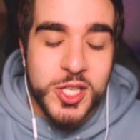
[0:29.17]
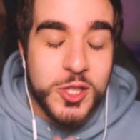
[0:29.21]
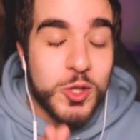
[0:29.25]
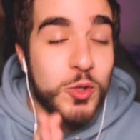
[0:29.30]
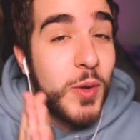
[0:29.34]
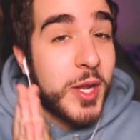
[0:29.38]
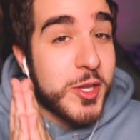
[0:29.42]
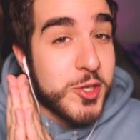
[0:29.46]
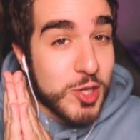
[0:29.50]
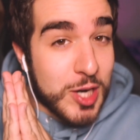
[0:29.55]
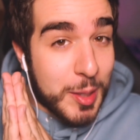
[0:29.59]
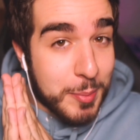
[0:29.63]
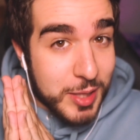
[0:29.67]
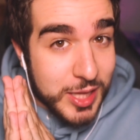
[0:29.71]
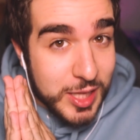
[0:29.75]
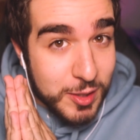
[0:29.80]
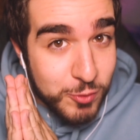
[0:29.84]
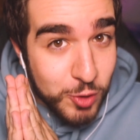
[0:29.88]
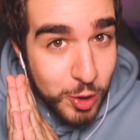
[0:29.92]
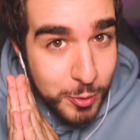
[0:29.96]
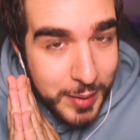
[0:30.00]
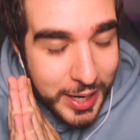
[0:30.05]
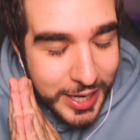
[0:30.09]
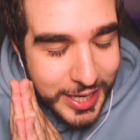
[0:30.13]
Twitch è una
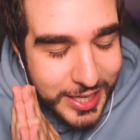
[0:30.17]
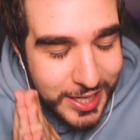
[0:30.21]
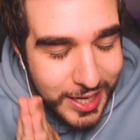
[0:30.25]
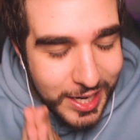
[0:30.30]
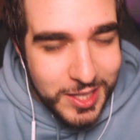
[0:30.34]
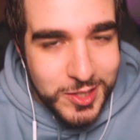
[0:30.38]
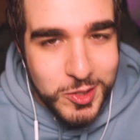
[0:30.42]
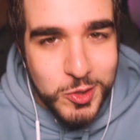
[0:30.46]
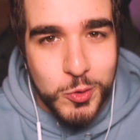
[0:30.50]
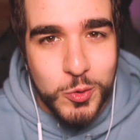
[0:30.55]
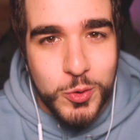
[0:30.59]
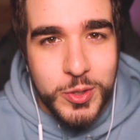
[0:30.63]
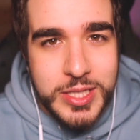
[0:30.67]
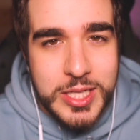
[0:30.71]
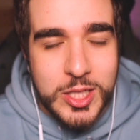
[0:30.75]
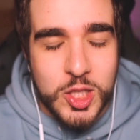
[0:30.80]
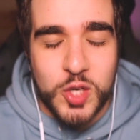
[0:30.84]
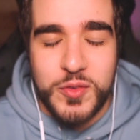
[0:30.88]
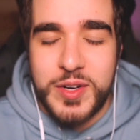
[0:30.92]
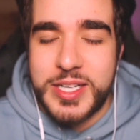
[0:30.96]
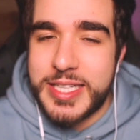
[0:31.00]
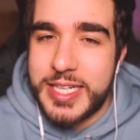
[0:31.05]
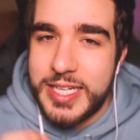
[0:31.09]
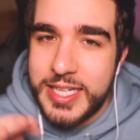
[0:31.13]
piattaforma gratuita,
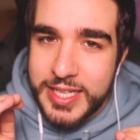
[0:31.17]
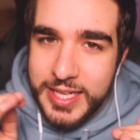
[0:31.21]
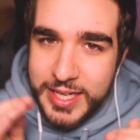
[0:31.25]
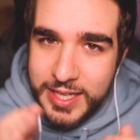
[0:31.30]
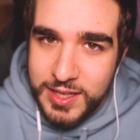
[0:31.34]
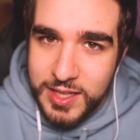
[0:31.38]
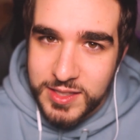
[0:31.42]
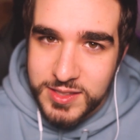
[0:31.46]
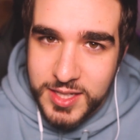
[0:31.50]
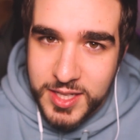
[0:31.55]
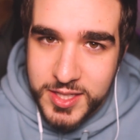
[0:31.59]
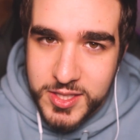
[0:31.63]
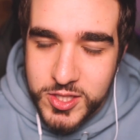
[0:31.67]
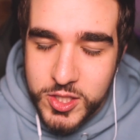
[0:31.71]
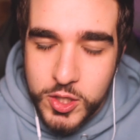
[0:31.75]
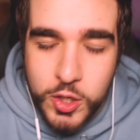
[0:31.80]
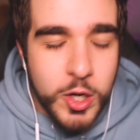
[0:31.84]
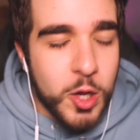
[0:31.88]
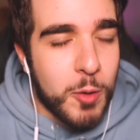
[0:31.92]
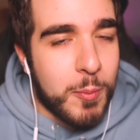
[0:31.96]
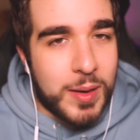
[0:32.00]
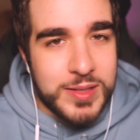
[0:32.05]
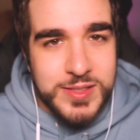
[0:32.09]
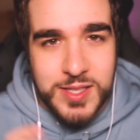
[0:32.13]
trovate i link in descrizione
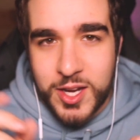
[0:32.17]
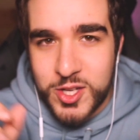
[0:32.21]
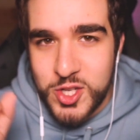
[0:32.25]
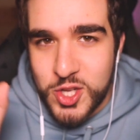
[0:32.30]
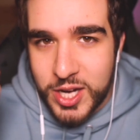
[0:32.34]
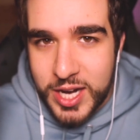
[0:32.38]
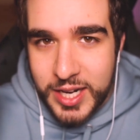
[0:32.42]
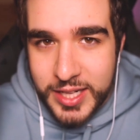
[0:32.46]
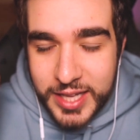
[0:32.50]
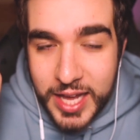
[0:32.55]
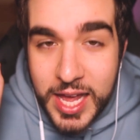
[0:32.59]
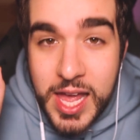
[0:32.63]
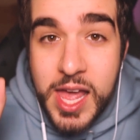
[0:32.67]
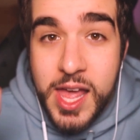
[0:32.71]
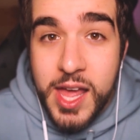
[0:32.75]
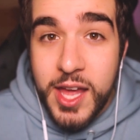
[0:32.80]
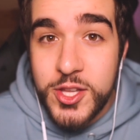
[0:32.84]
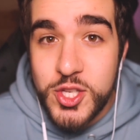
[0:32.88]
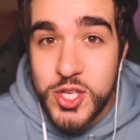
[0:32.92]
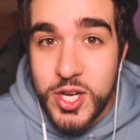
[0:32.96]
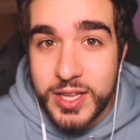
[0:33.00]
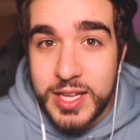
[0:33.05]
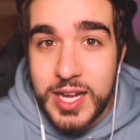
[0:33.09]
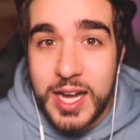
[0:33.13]
o basta che cercate
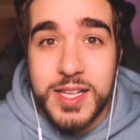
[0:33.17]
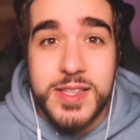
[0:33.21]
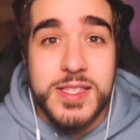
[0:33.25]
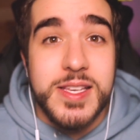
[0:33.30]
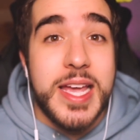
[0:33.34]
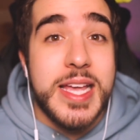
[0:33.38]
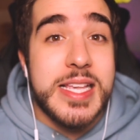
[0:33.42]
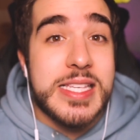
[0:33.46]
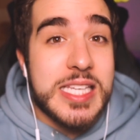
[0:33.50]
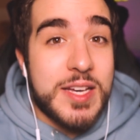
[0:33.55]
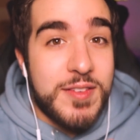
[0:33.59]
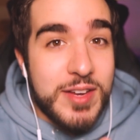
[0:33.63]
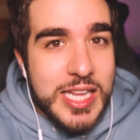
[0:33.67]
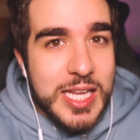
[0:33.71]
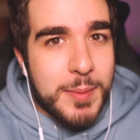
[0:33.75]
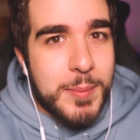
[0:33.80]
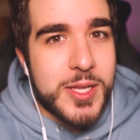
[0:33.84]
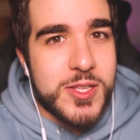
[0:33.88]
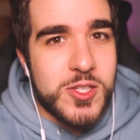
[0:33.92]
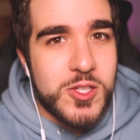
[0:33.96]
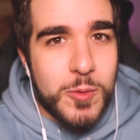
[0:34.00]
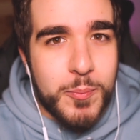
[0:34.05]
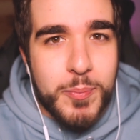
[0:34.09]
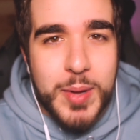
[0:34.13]
JTAZ e se avete
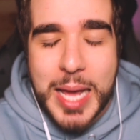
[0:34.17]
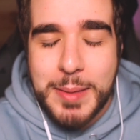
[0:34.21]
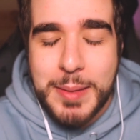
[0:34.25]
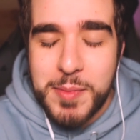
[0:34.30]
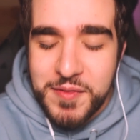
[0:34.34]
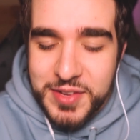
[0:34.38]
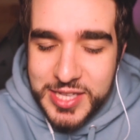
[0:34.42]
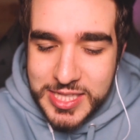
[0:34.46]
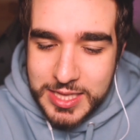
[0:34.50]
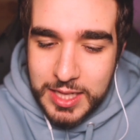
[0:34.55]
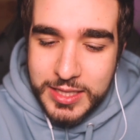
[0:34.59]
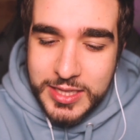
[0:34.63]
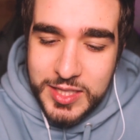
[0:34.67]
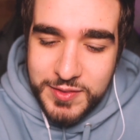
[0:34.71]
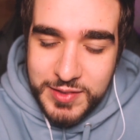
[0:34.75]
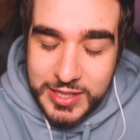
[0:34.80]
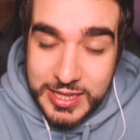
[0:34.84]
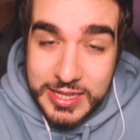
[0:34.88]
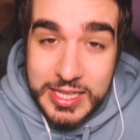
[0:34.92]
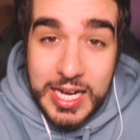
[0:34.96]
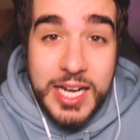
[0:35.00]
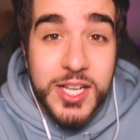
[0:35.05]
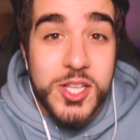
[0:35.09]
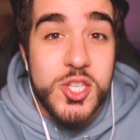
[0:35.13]
Amazon Prime avete tanti
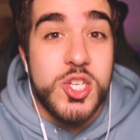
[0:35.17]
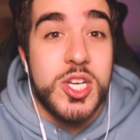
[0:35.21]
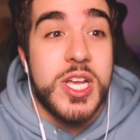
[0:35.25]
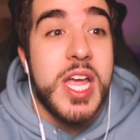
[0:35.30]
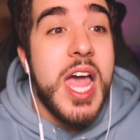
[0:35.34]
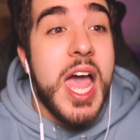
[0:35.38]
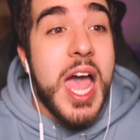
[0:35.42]
vantaggi.